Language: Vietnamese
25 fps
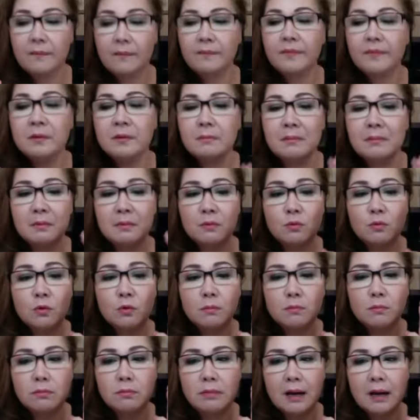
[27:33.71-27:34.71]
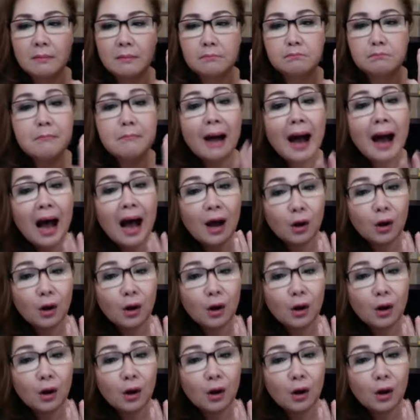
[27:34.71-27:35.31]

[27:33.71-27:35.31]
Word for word: Nhưng mà mình mua ba